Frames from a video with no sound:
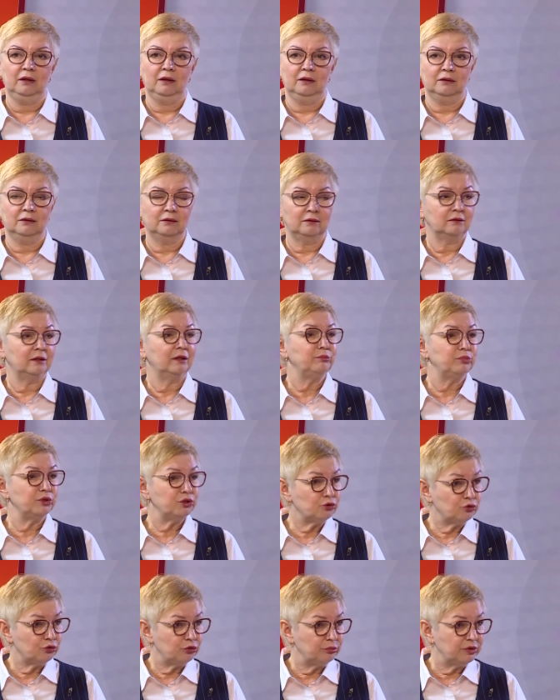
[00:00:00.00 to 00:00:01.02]
а,
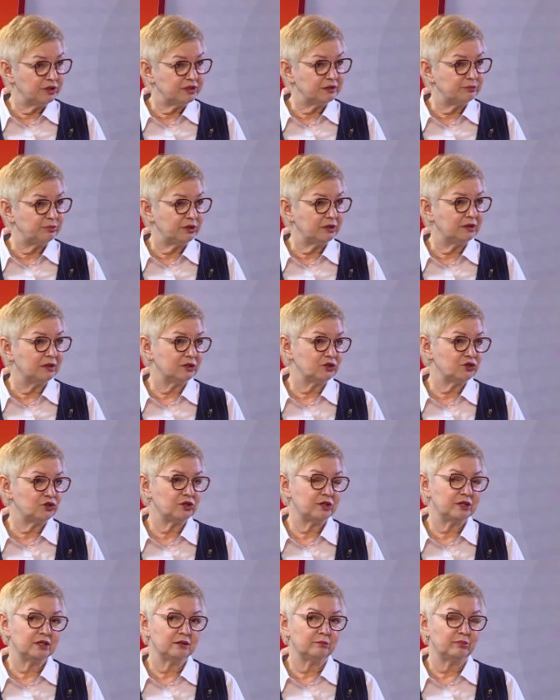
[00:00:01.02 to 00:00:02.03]
лоббируем эти предложения